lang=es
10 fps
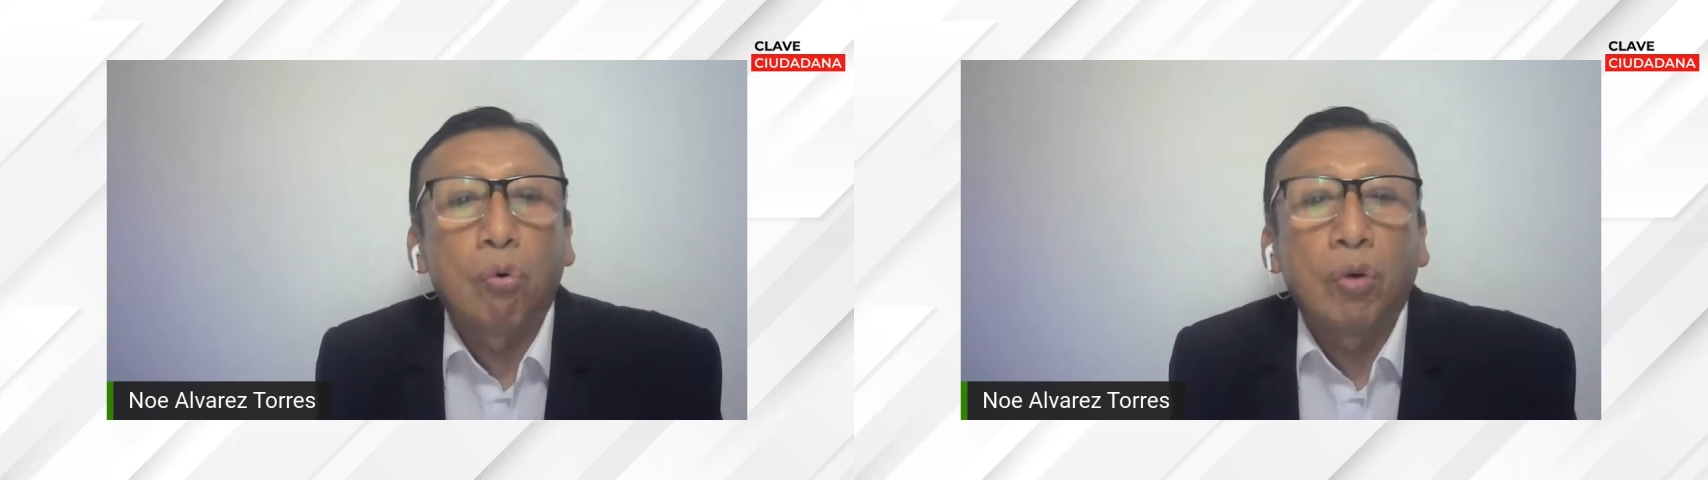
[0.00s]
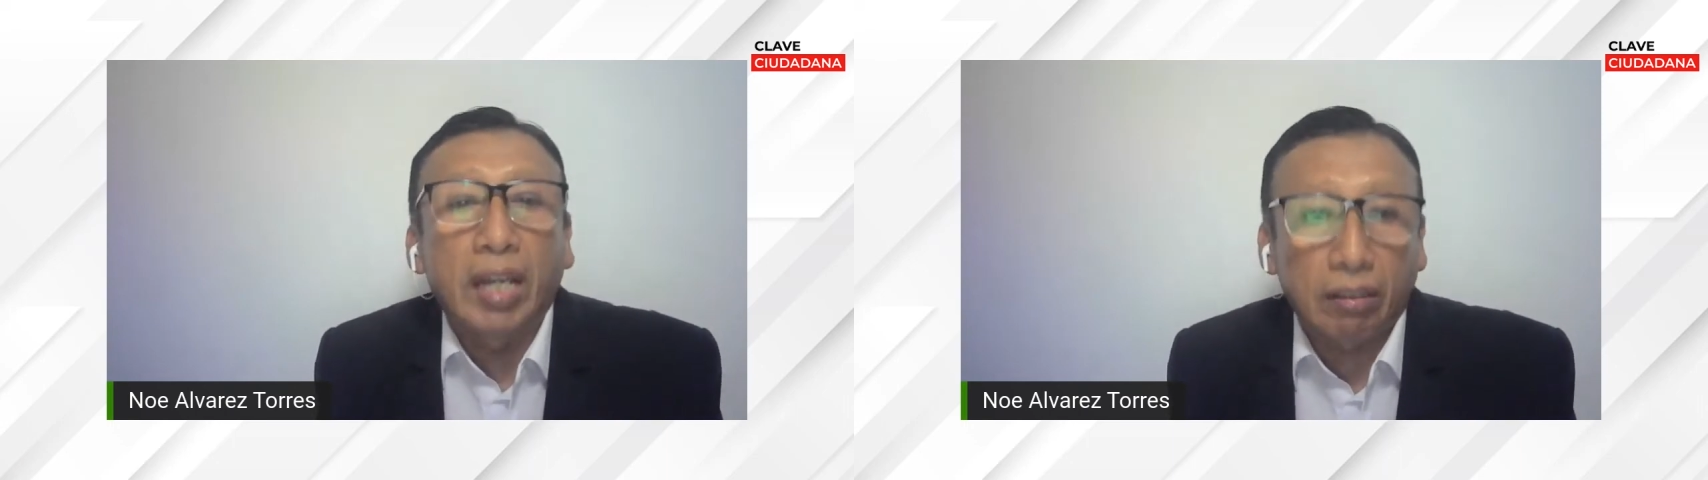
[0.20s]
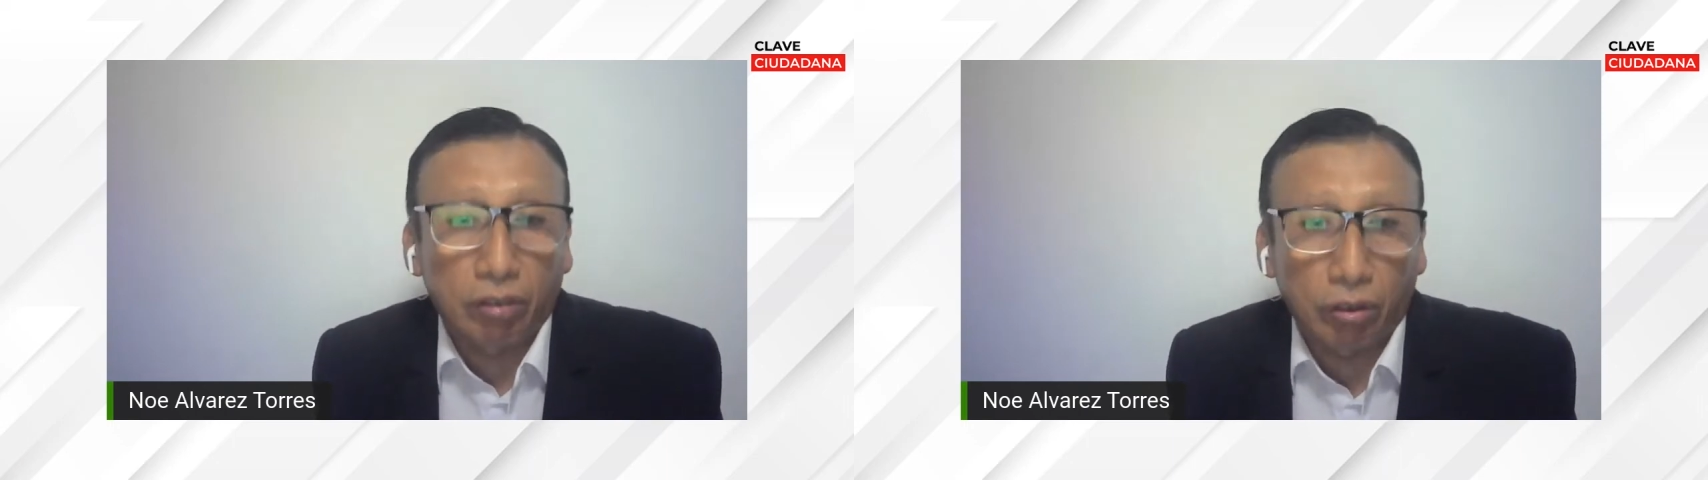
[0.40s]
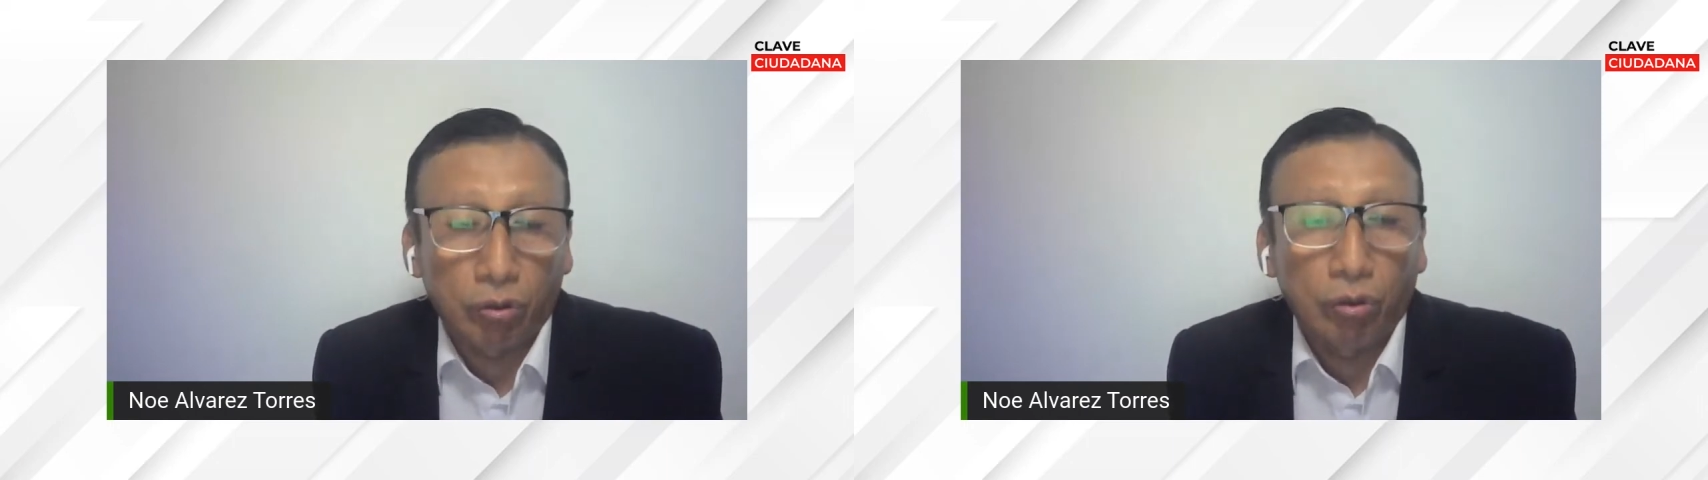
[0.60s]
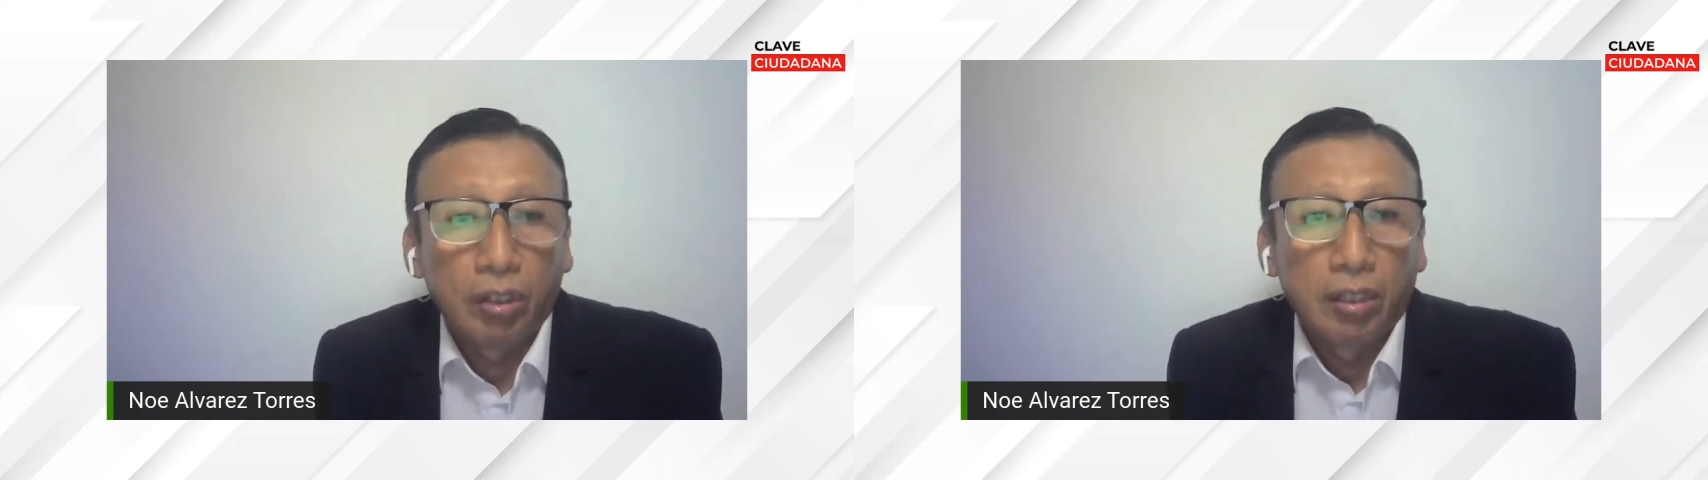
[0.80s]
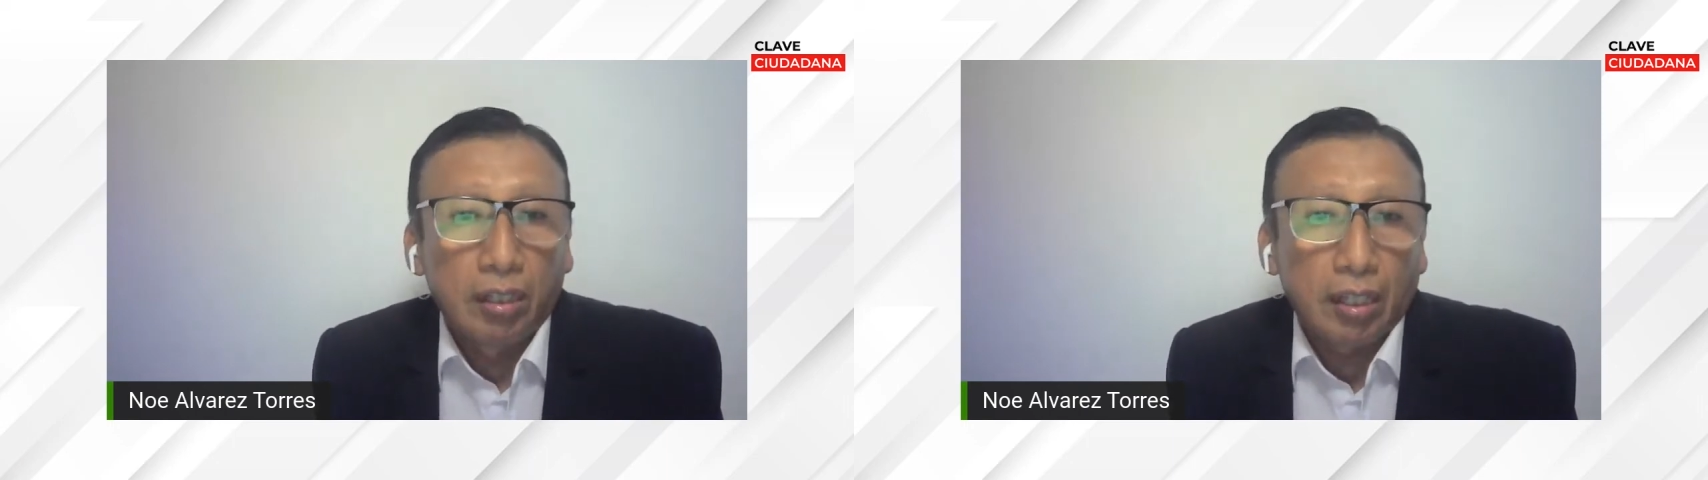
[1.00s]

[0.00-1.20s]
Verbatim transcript: un éxito